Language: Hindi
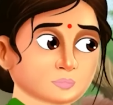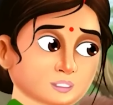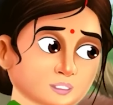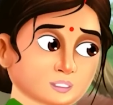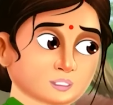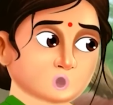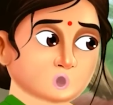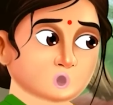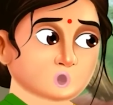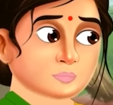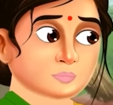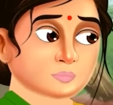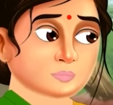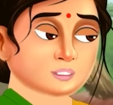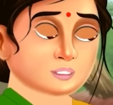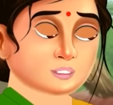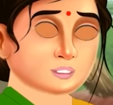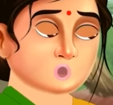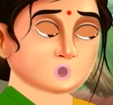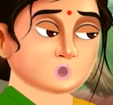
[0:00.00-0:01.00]
तुम्हें क्या
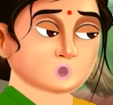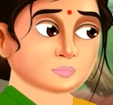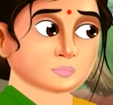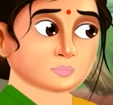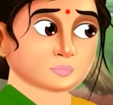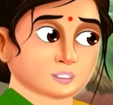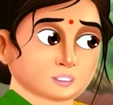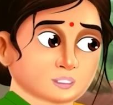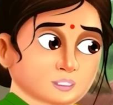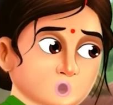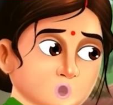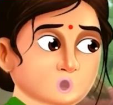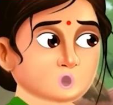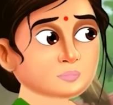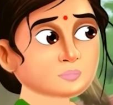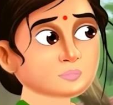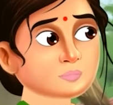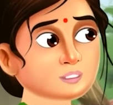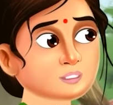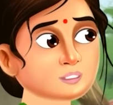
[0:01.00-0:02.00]
लगता है मैं क्या
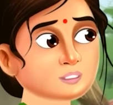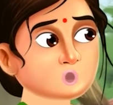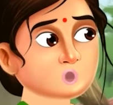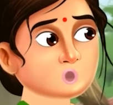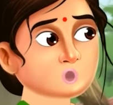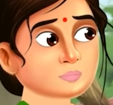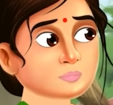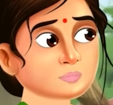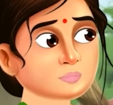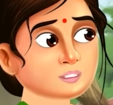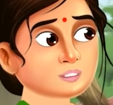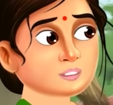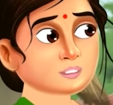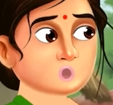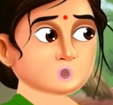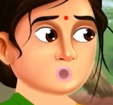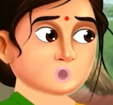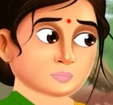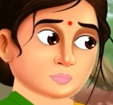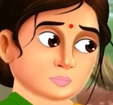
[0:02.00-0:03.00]
कभी कोई बात झूठ
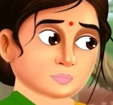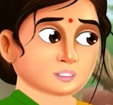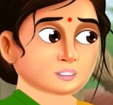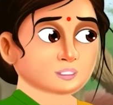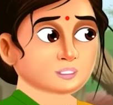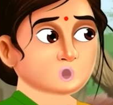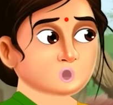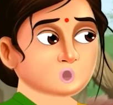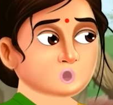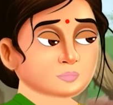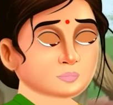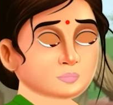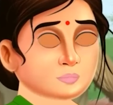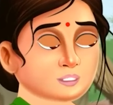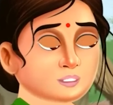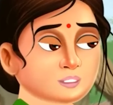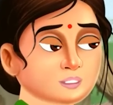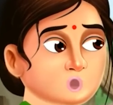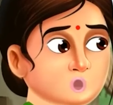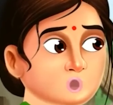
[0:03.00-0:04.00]
बोलती हूँ ये
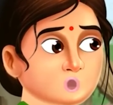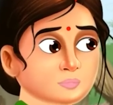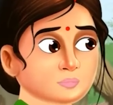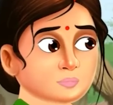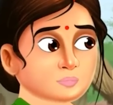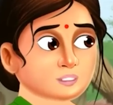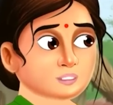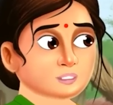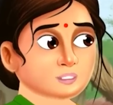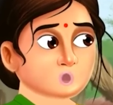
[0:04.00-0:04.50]
देखो कितना